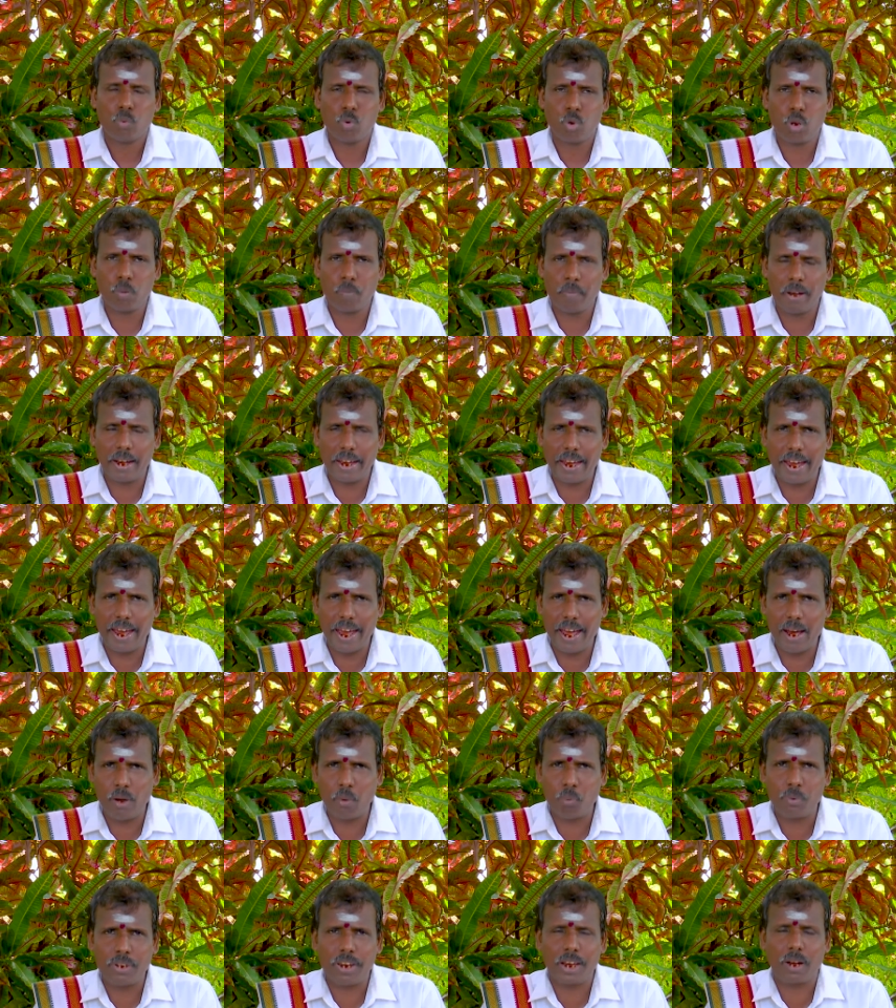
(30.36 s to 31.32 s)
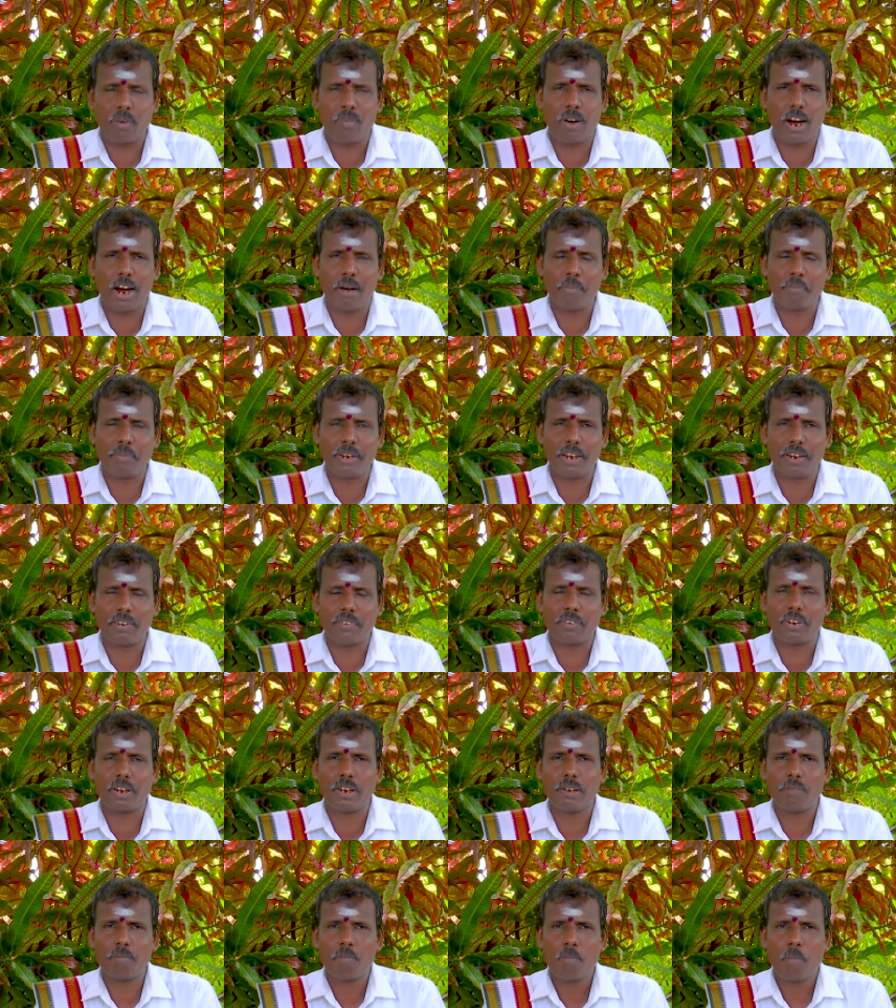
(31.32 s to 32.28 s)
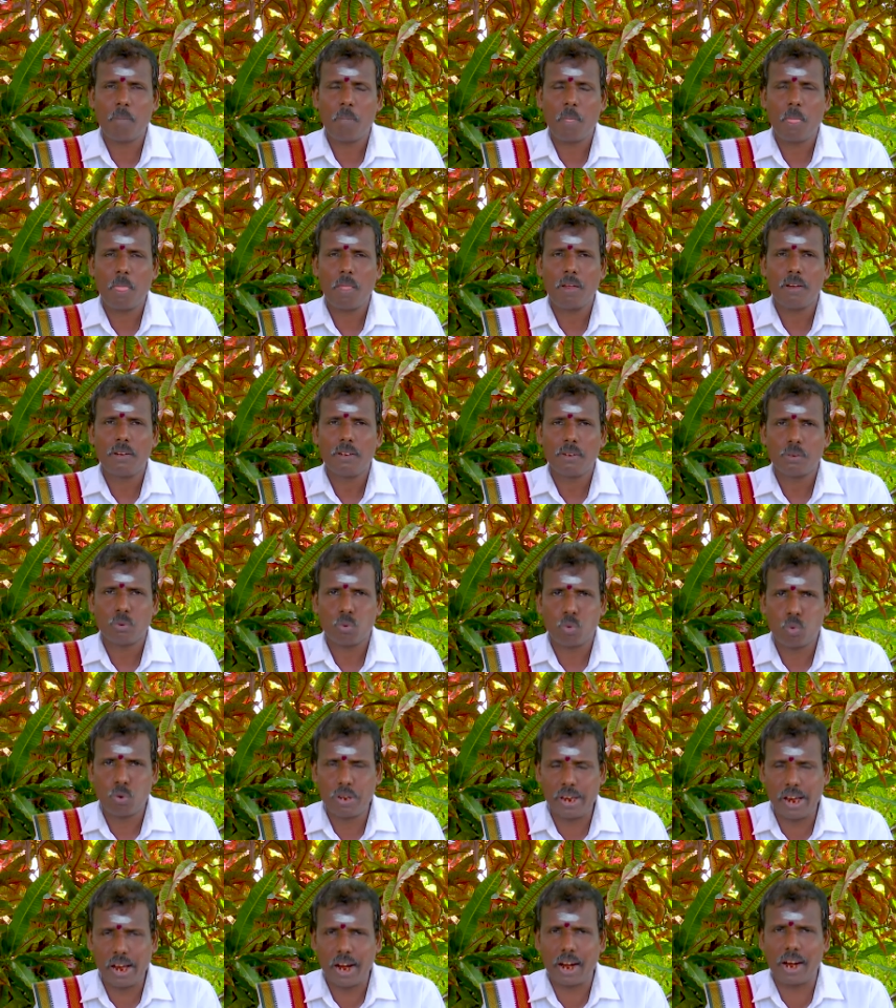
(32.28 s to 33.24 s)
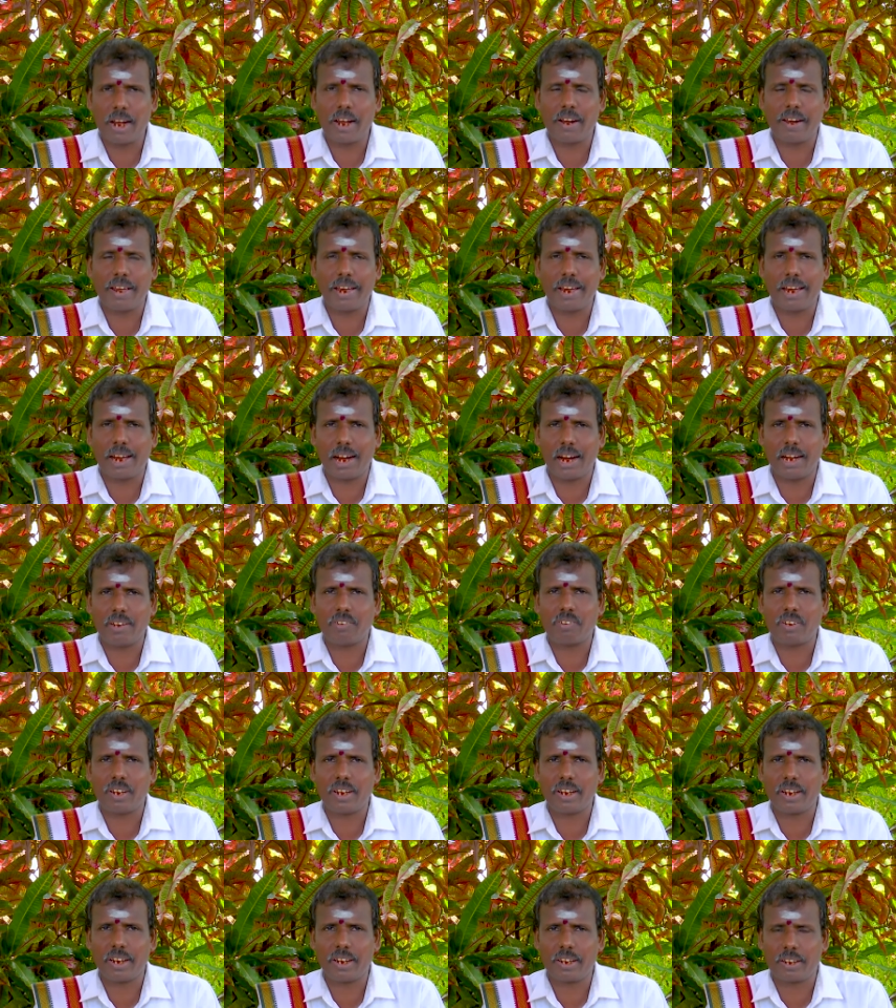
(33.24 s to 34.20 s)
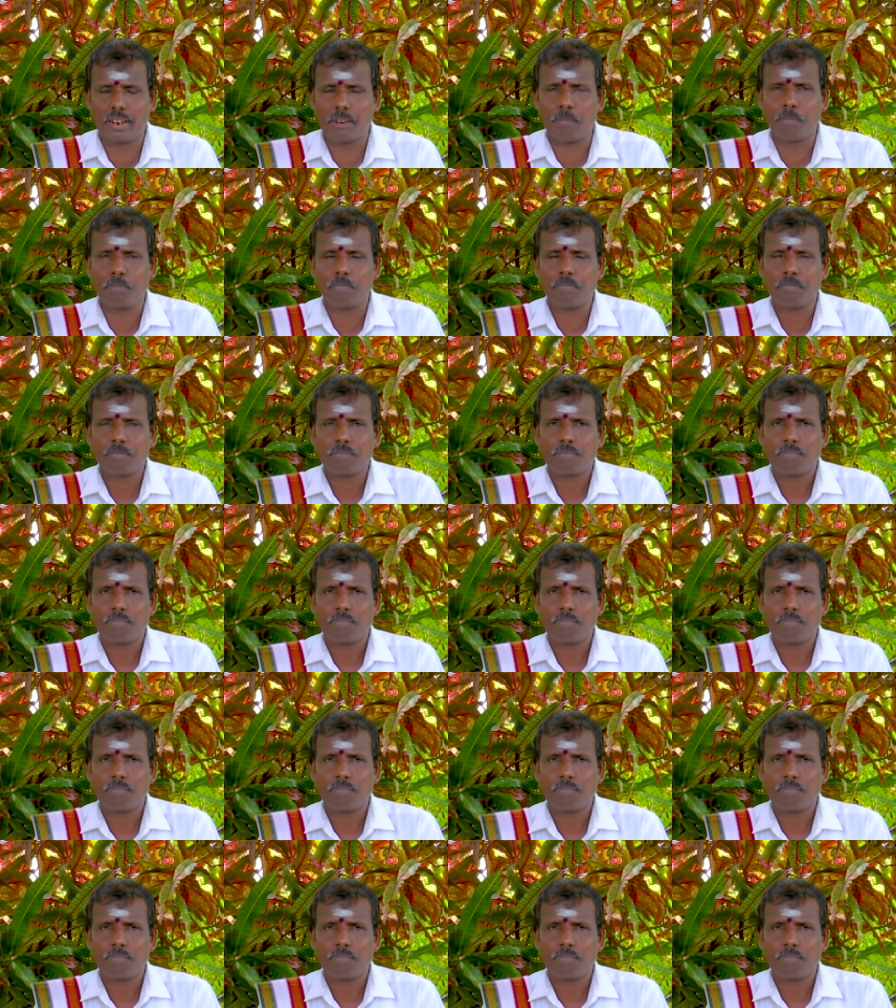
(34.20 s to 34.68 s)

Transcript: உண்மையே உயர்வாம் என்று உயர்நரை காட்டி நிற்கும்